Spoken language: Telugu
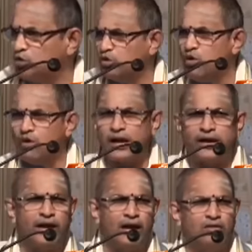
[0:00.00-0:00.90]
లోతుల్లోకి
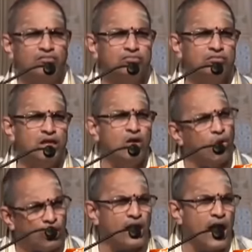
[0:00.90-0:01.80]
ఎక్కడికి వెళ్ళను
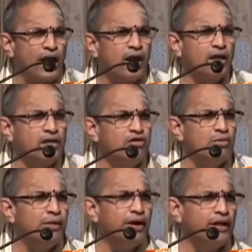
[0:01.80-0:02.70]
ఒక కారణానికి
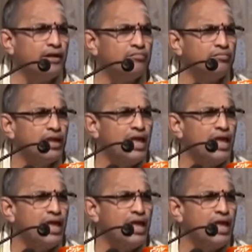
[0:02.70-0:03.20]
వెళ్ళిపోయాడు ఆయన